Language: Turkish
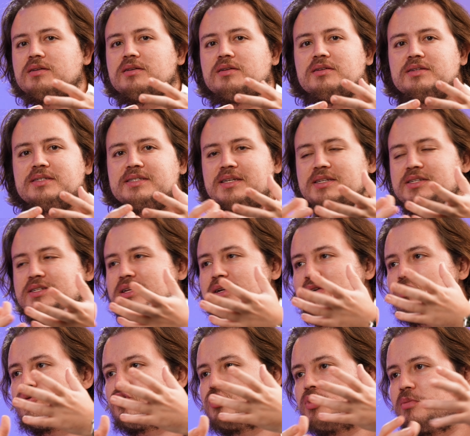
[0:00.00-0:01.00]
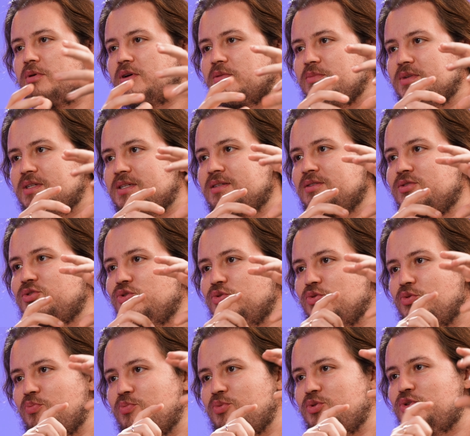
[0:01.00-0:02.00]
izleyiciler kusura bakmasın
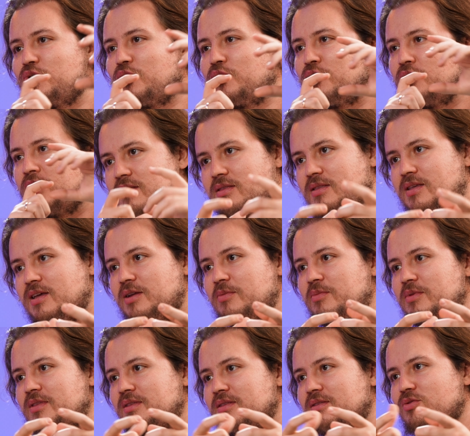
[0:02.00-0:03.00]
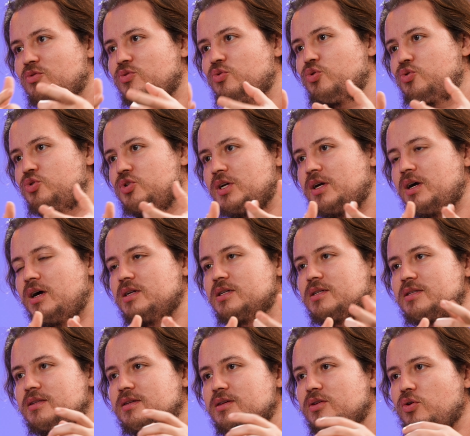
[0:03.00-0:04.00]
çünkü birçok terimin Türkçe
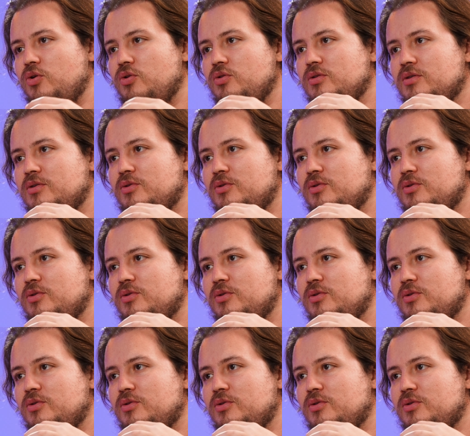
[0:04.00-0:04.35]
karşılığı yok.